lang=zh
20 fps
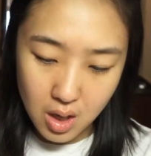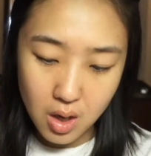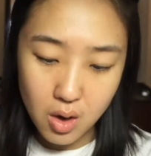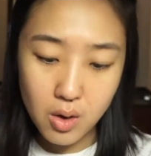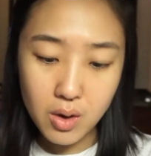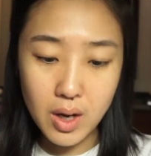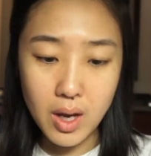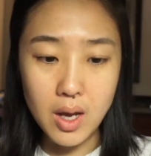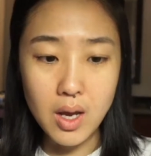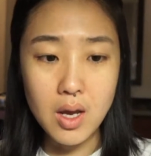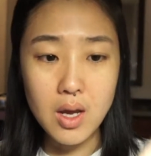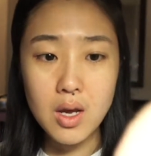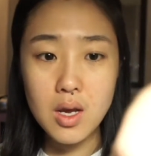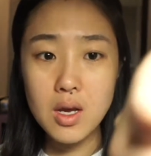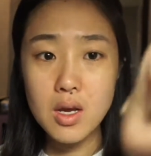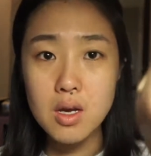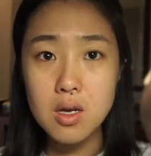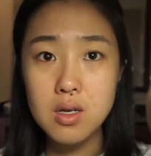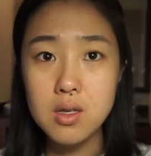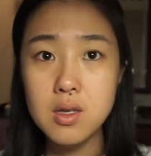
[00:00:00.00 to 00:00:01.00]
OK，
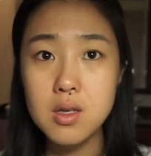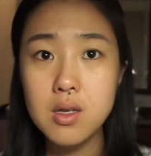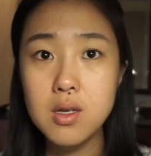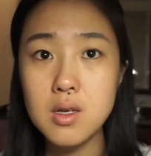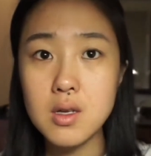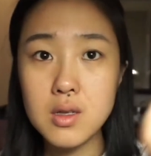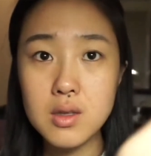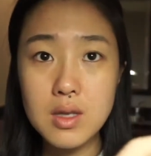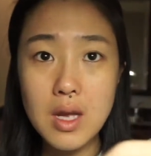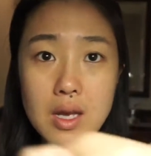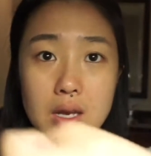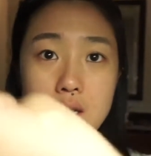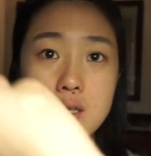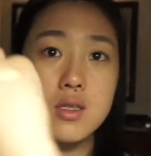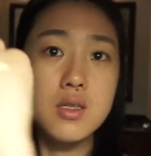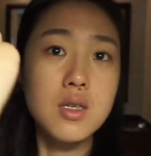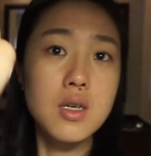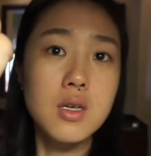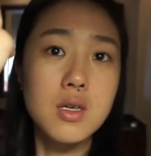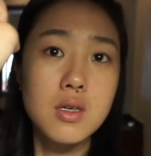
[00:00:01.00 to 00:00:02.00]
它的
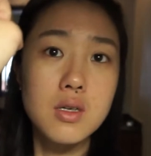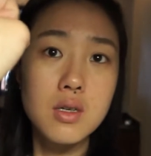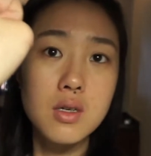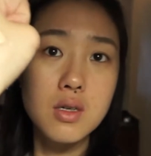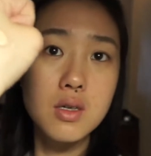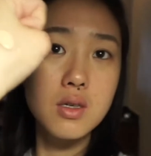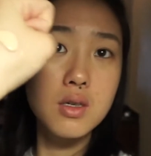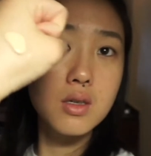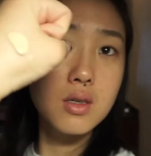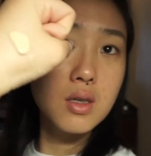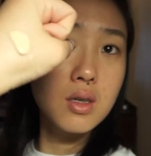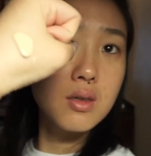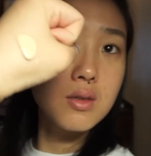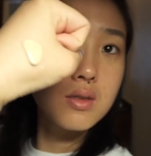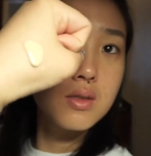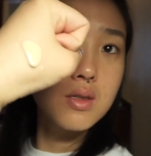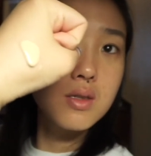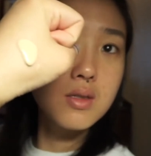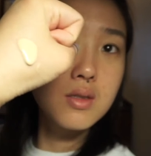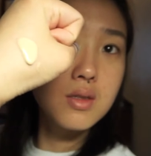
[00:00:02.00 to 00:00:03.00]
这个
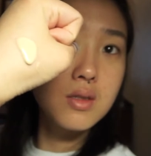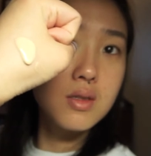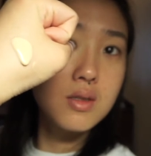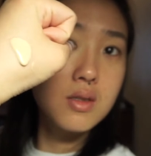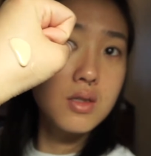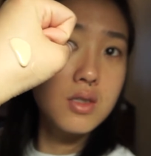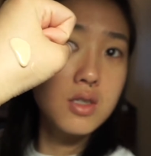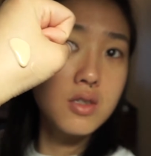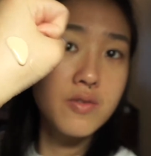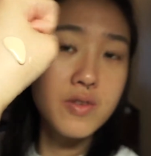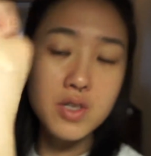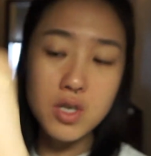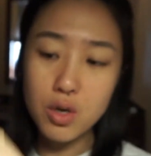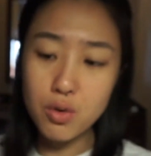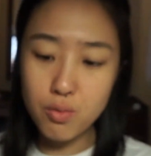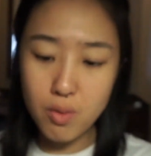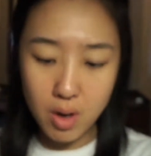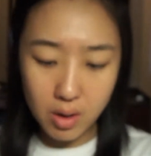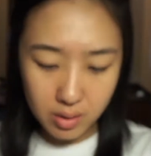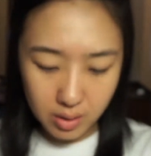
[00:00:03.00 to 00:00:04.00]
consistency 是非常
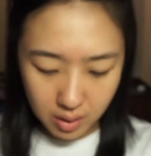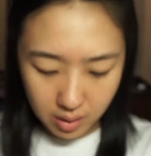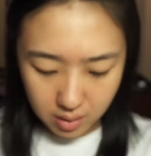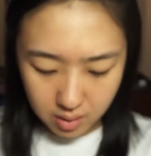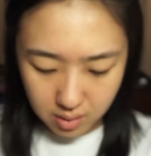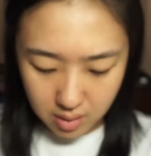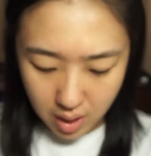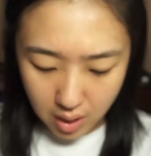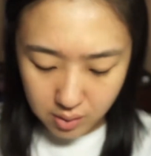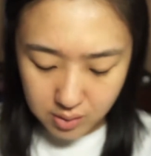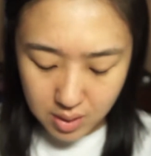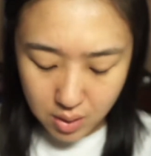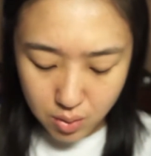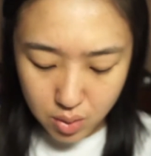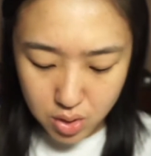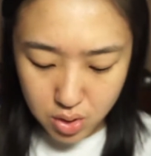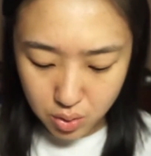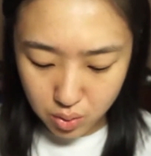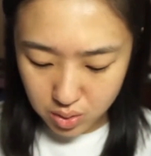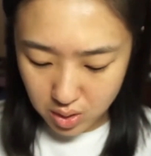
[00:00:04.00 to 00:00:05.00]
runny 的。然后在我
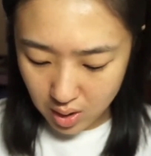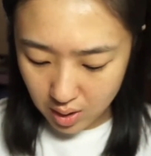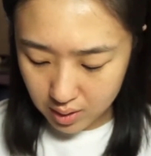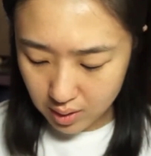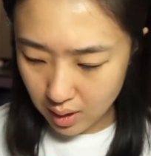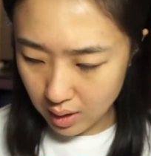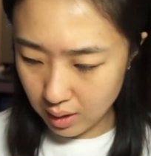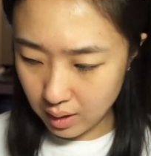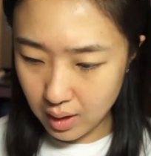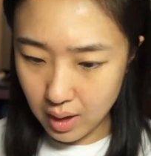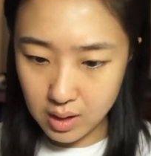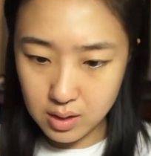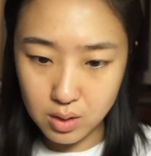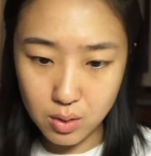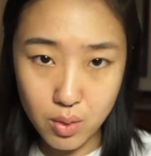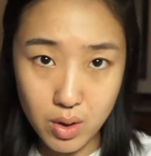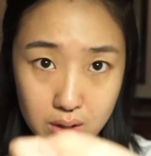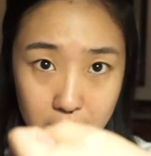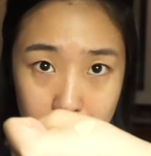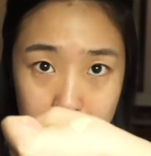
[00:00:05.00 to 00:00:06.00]
手上来看的
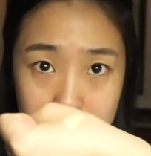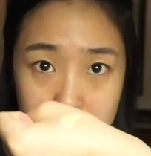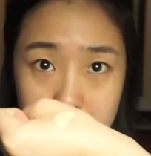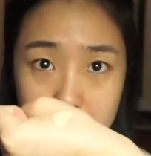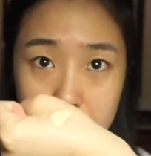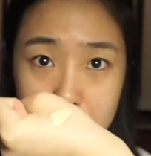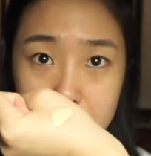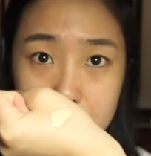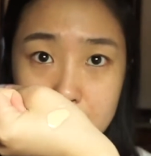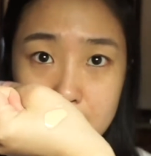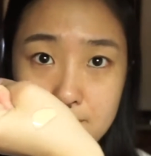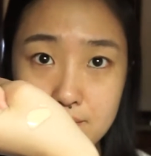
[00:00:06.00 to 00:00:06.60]
话，它是